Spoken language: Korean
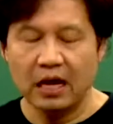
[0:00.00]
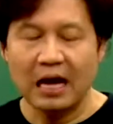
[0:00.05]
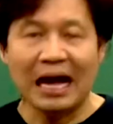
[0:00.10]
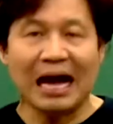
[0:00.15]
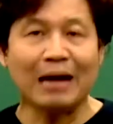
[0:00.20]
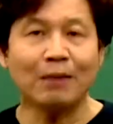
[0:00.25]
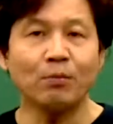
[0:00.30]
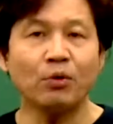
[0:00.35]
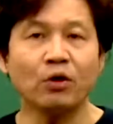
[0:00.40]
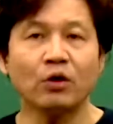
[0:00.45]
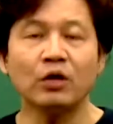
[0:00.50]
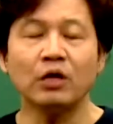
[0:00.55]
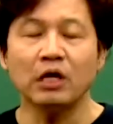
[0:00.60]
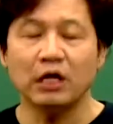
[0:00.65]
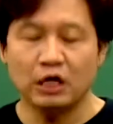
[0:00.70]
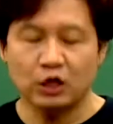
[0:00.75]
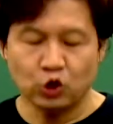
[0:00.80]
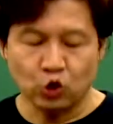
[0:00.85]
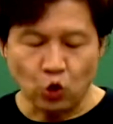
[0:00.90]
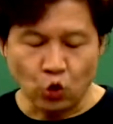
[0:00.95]
항목을
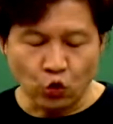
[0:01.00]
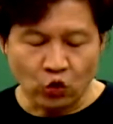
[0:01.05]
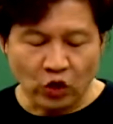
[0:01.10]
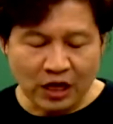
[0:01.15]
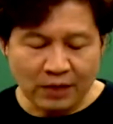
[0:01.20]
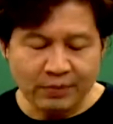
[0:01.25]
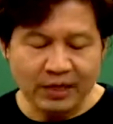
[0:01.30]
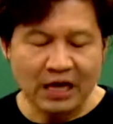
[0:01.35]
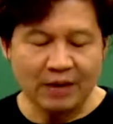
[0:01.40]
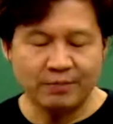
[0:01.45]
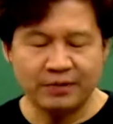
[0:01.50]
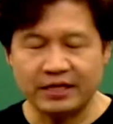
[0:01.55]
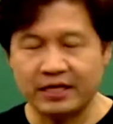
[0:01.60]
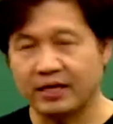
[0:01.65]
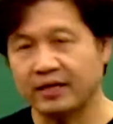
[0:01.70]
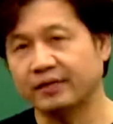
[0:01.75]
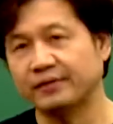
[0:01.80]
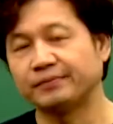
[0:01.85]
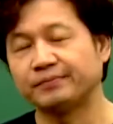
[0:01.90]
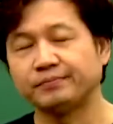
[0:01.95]
동그라미
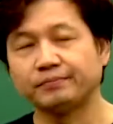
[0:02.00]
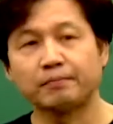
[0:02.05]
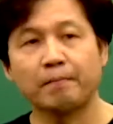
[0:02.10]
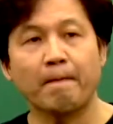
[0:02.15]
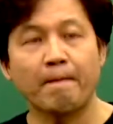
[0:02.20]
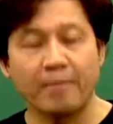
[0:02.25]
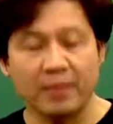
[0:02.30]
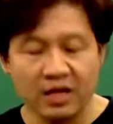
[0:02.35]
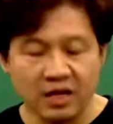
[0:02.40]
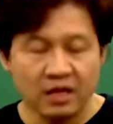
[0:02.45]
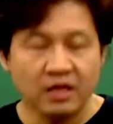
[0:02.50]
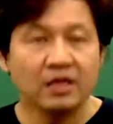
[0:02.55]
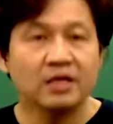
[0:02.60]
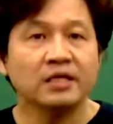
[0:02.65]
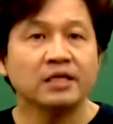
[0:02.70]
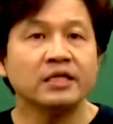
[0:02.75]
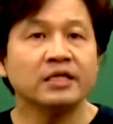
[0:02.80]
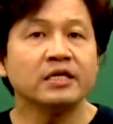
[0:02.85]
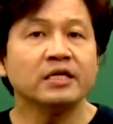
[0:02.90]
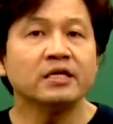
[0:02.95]
합니다.
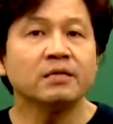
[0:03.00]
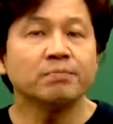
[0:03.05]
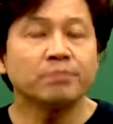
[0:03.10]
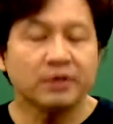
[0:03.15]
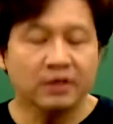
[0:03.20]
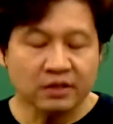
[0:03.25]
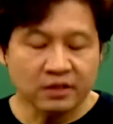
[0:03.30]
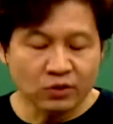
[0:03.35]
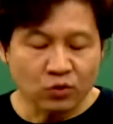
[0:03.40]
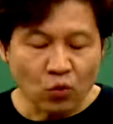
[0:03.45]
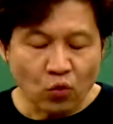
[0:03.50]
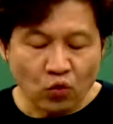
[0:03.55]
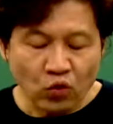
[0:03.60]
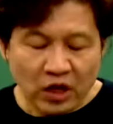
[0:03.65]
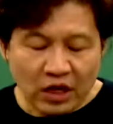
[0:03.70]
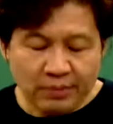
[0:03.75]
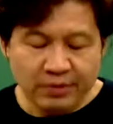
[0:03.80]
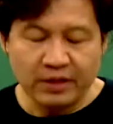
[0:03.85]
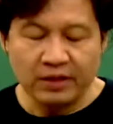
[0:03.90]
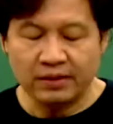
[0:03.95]
리언번
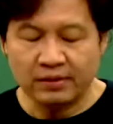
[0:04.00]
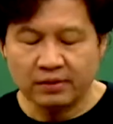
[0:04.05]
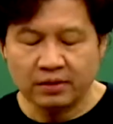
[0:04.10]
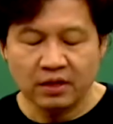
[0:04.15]
동그라미